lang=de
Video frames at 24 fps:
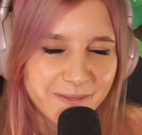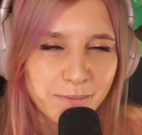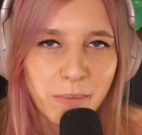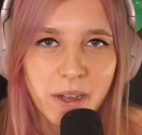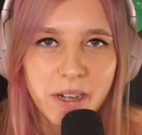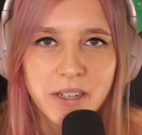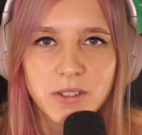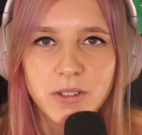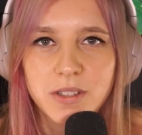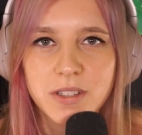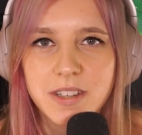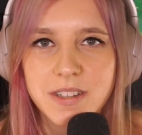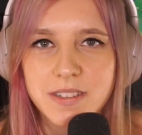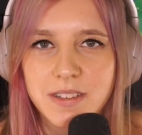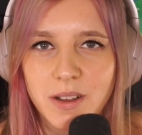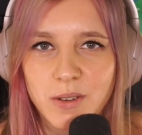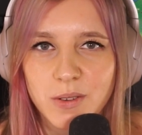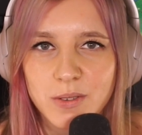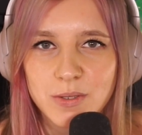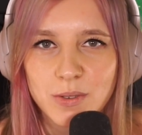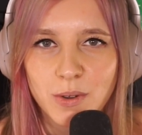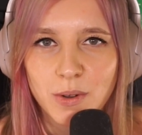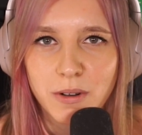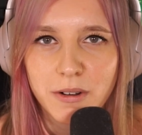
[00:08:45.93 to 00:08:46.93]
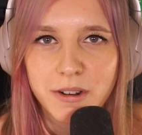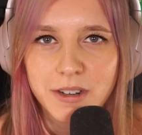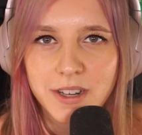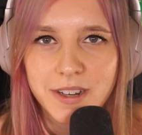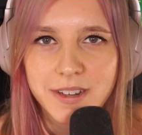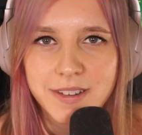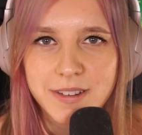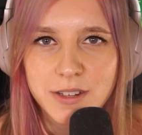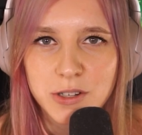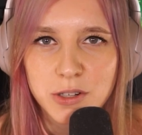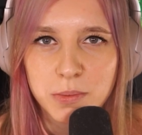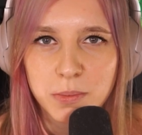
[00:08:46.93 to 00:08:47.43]
Macht euch das auch so
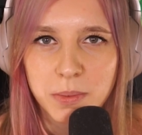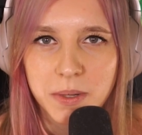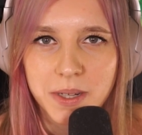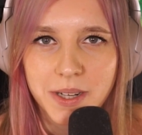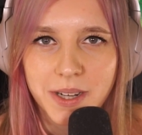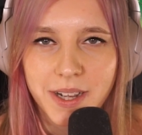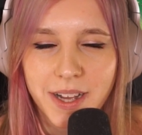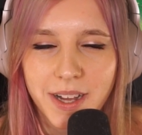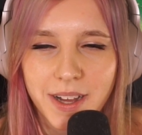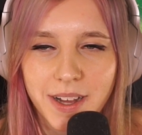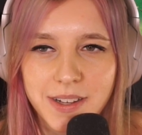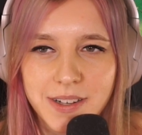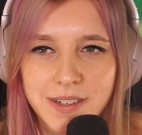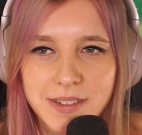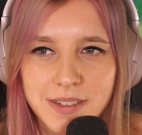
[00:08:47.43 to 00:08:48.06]
glücklich, das Spiel gerade?